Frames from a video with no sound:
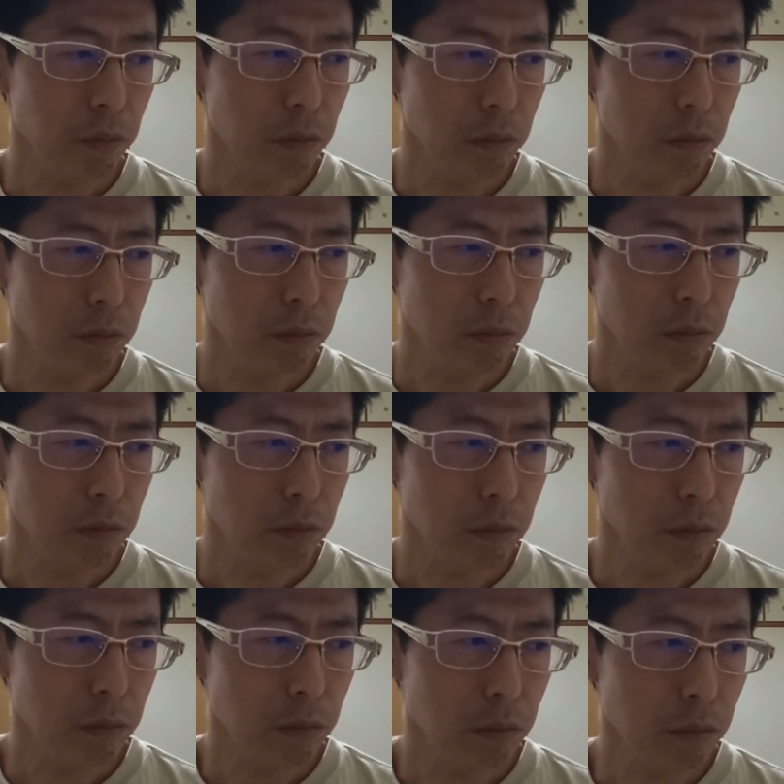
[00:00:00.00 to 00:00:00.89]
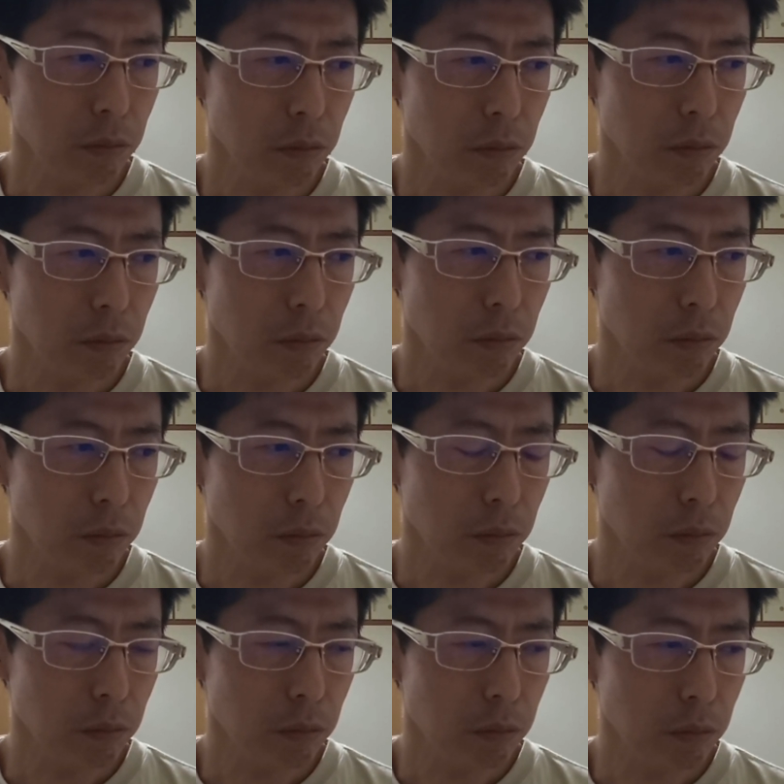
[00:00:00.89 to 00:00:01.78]
うん、
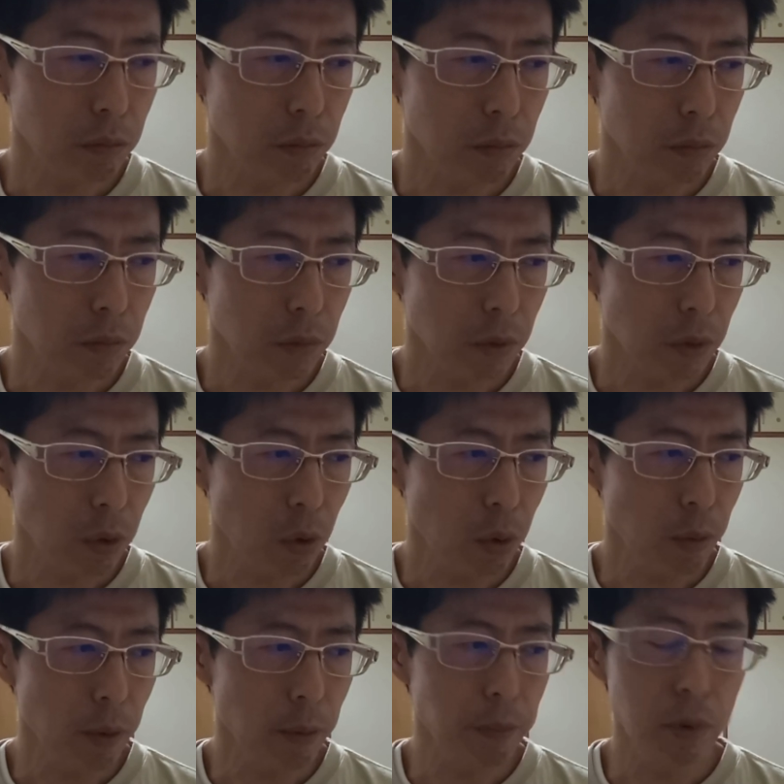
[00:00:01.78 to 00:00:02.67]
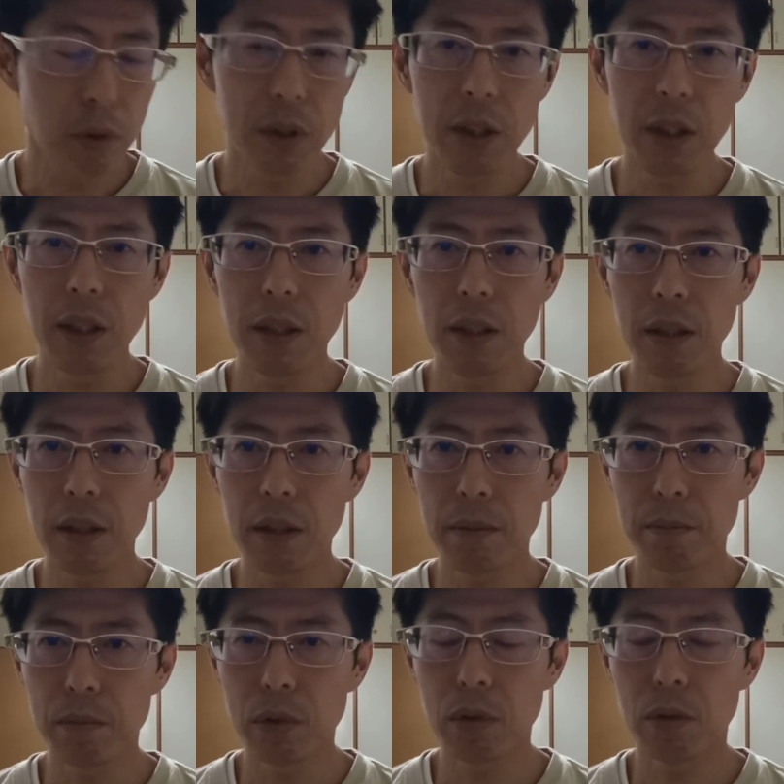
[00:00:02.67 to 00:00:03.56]
ほぼ
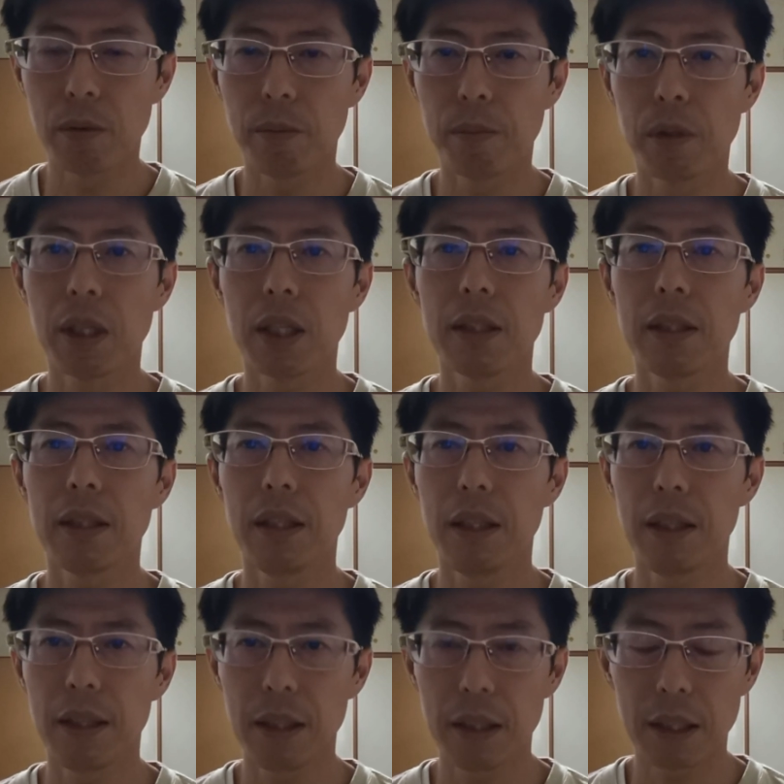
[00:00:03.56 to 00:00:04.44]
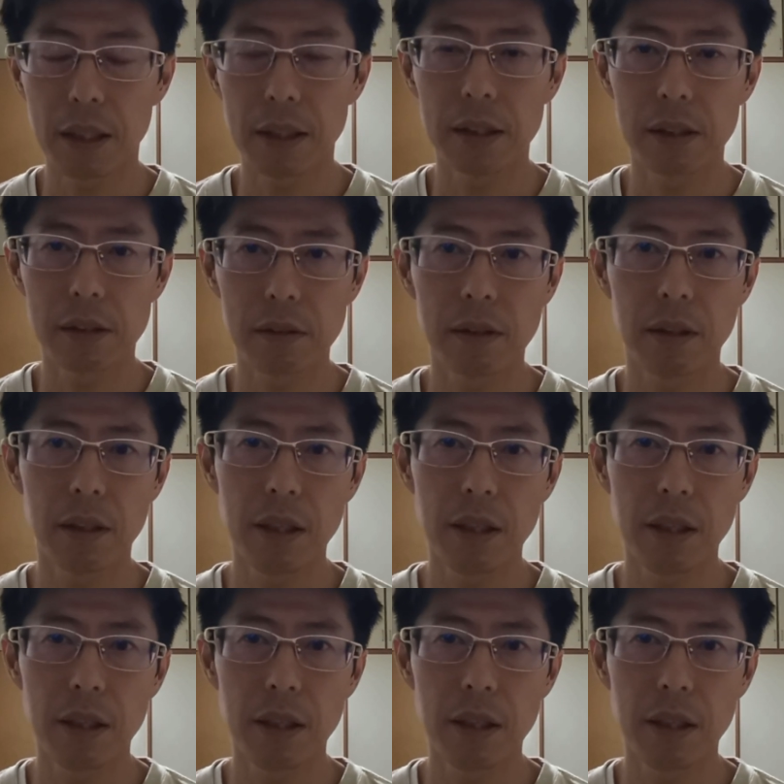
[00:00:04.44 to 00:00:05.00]
ボディーブローもらってないですよね。